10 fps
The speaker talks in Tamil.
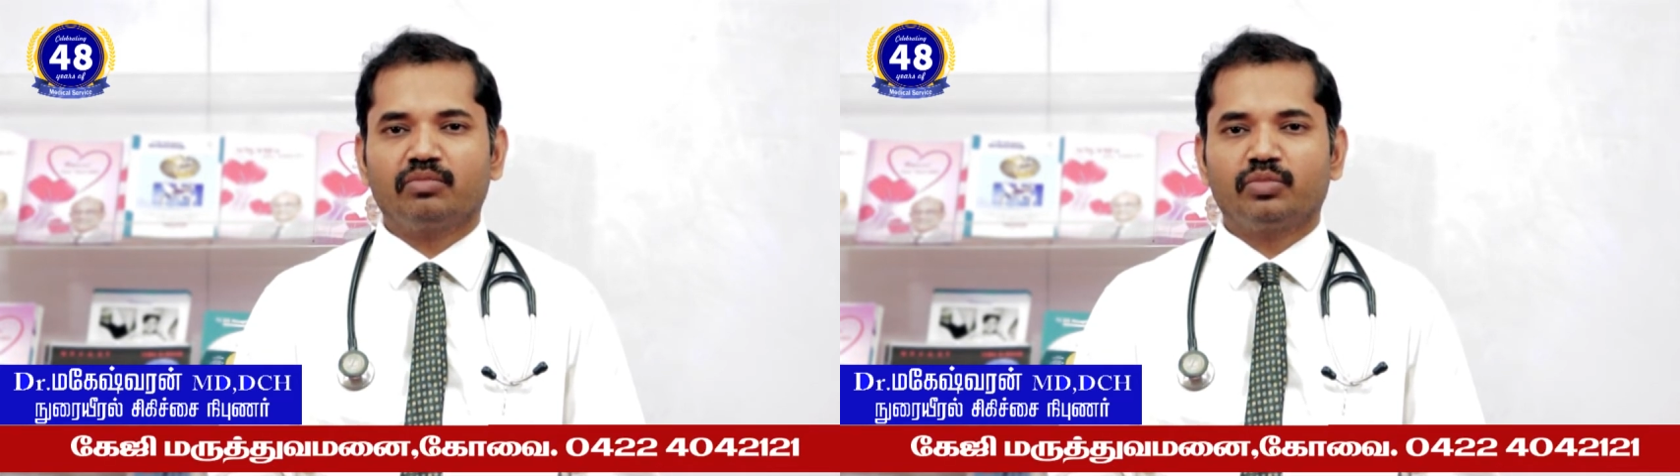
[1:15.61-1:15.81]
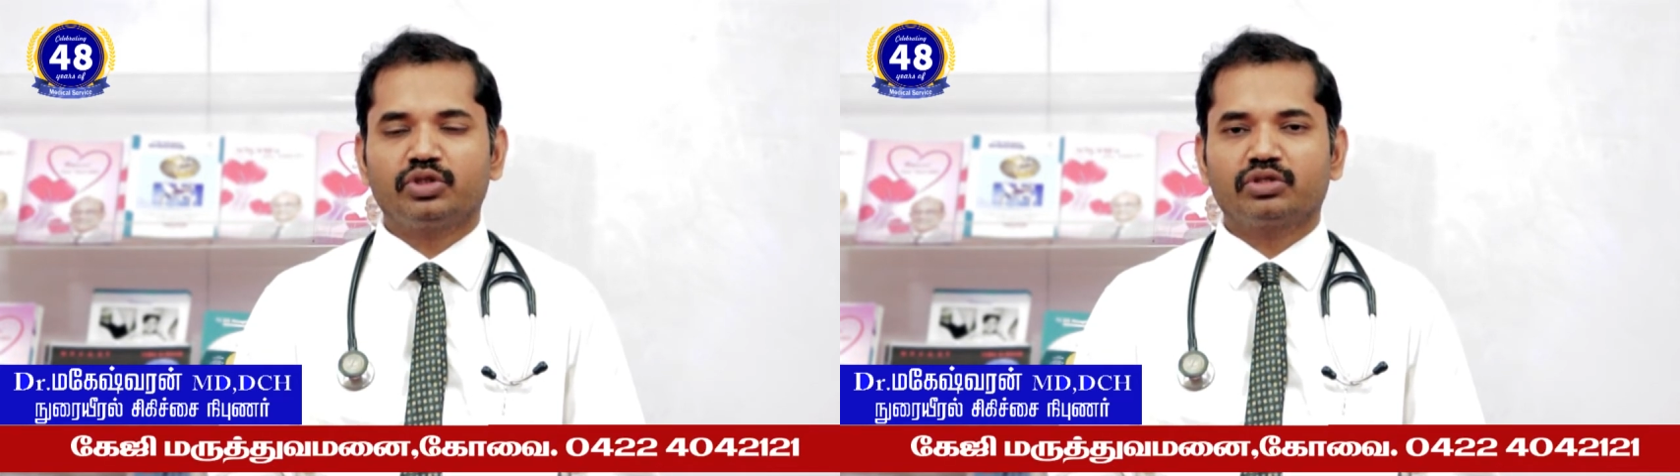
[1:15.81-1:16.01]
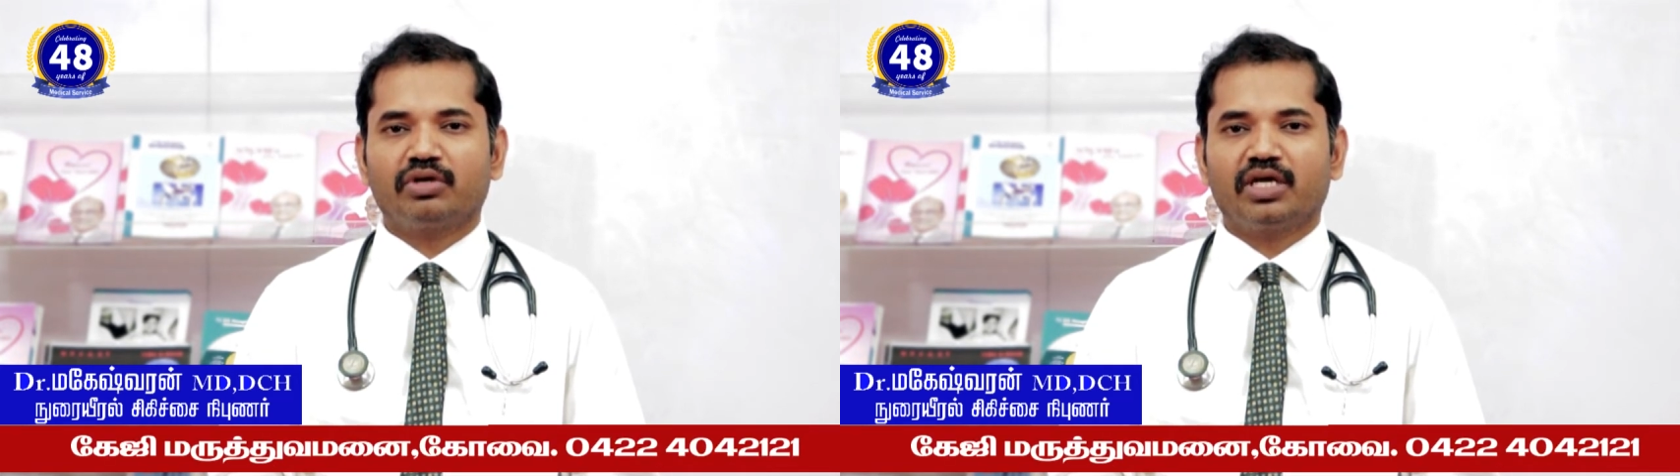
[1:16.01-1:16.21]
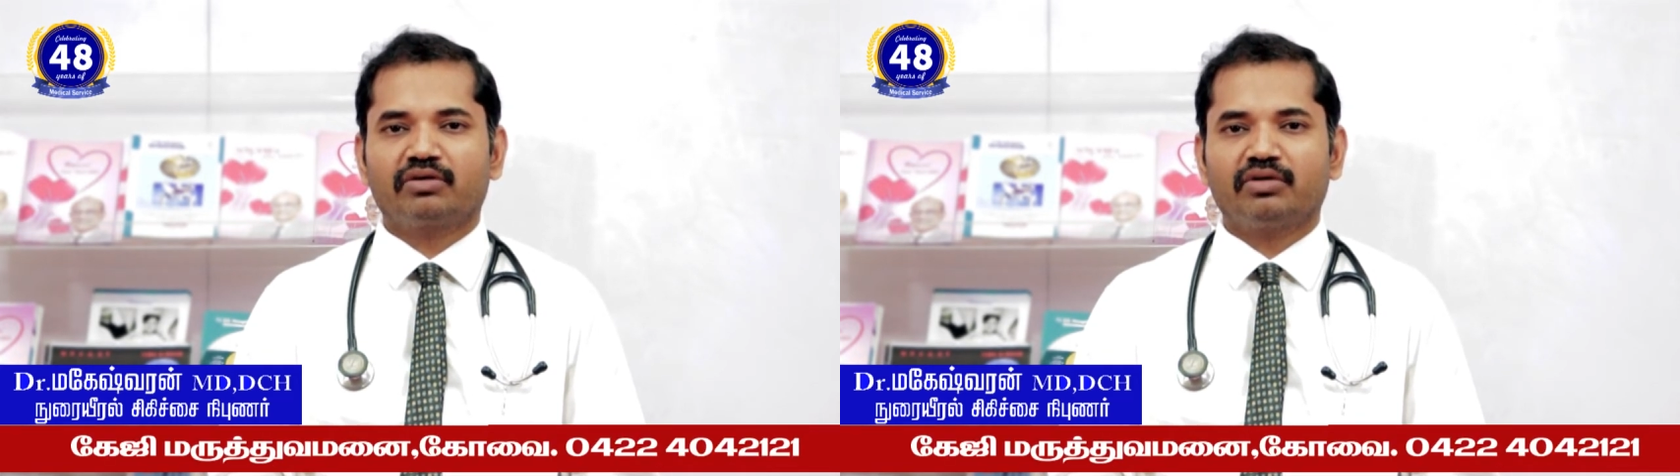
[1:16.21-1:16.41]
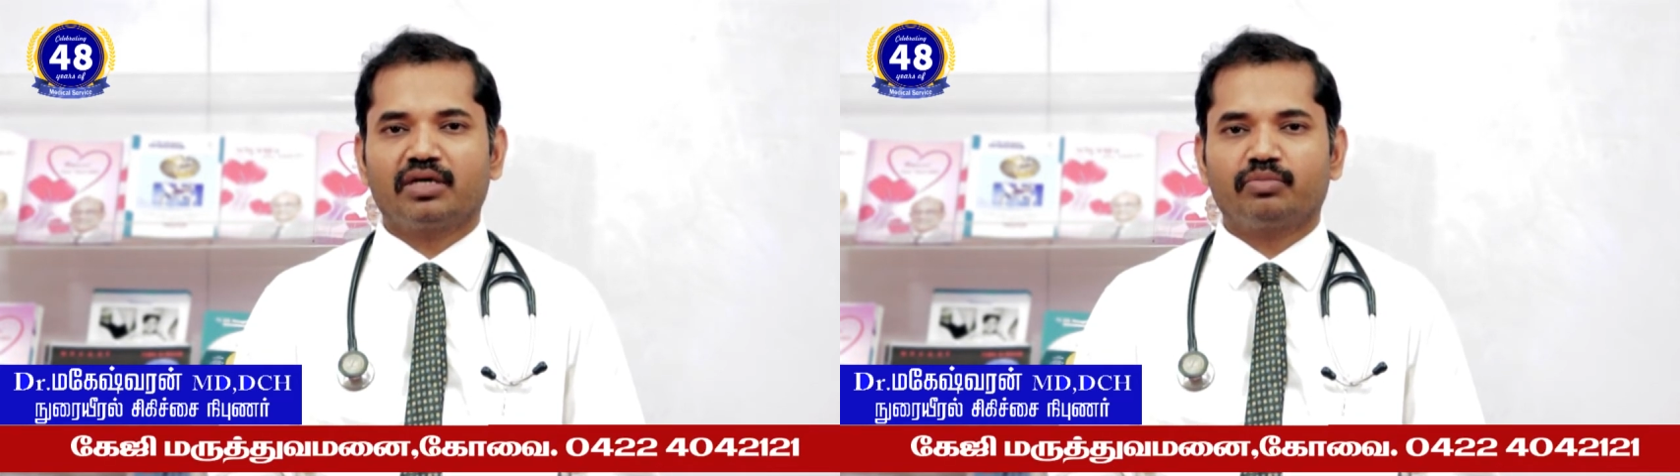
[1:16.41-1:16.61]

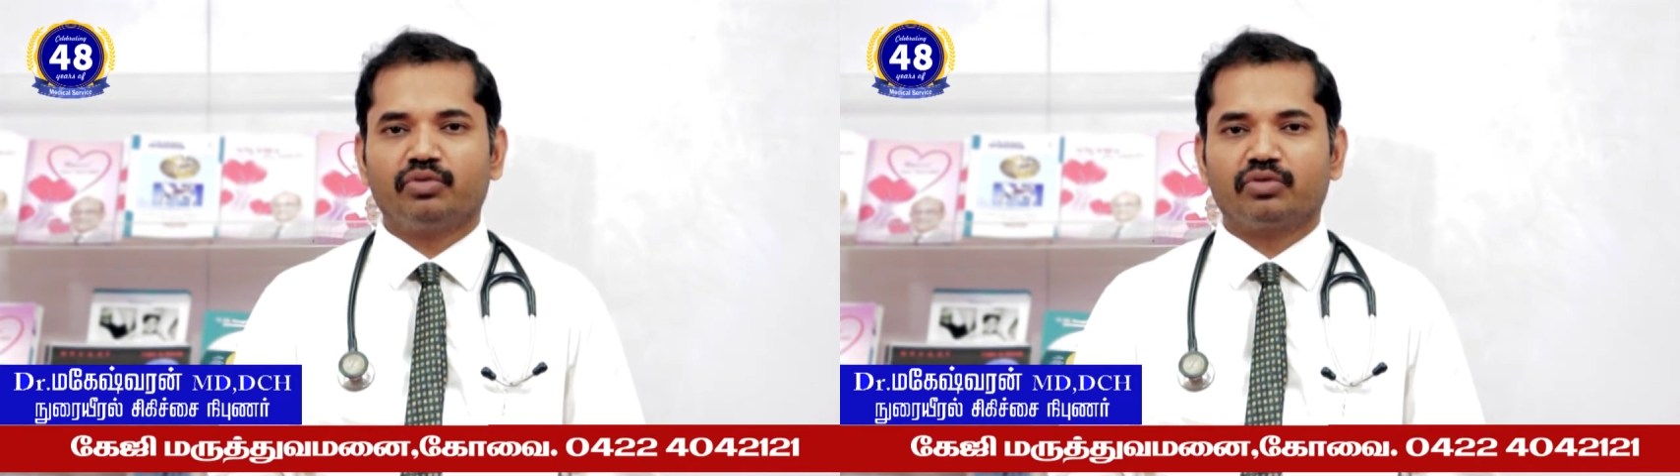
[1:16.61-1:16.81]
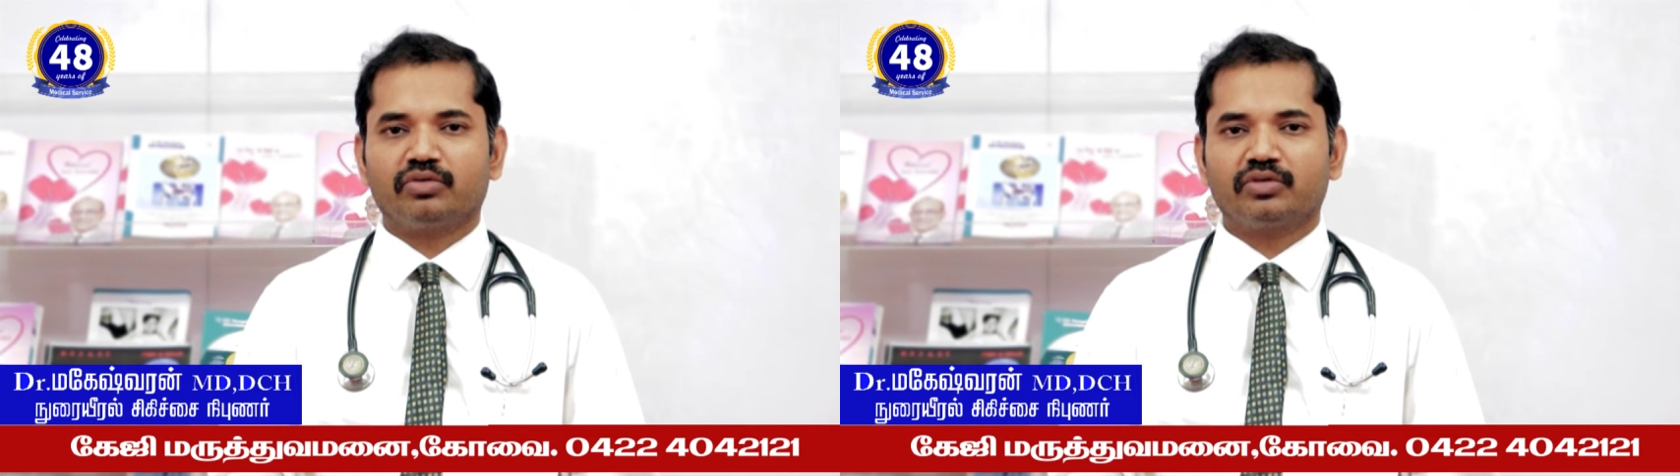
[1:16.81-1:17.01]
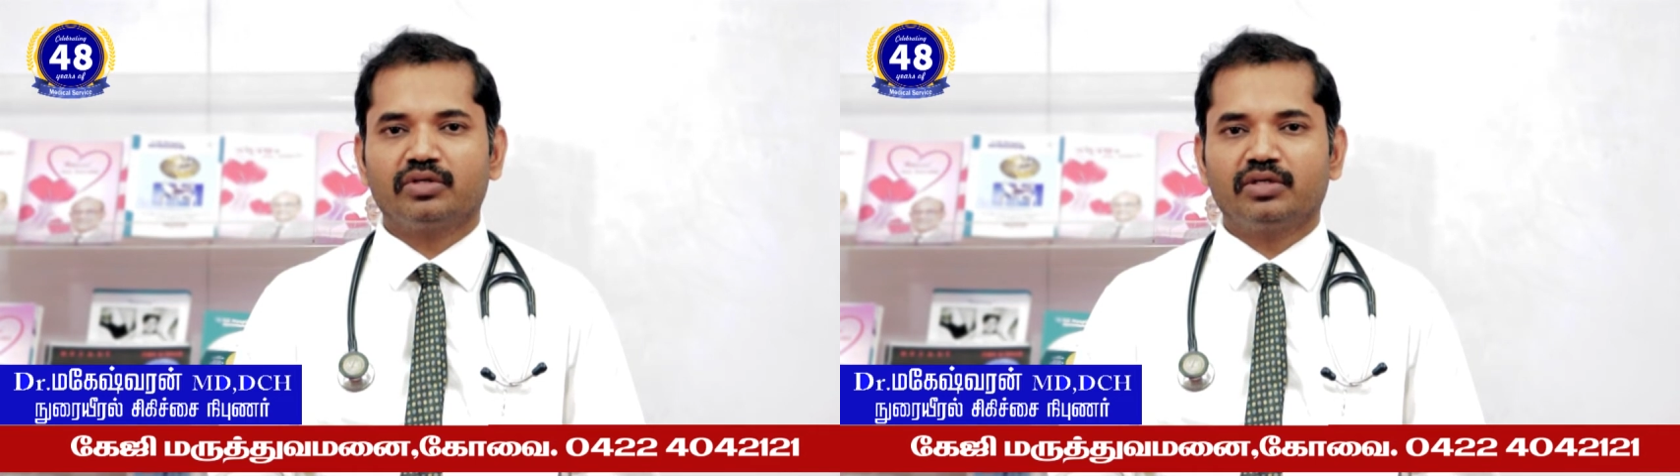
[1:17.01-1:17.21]
மூச்சுக்குழாய்க்குள்ளார போகும்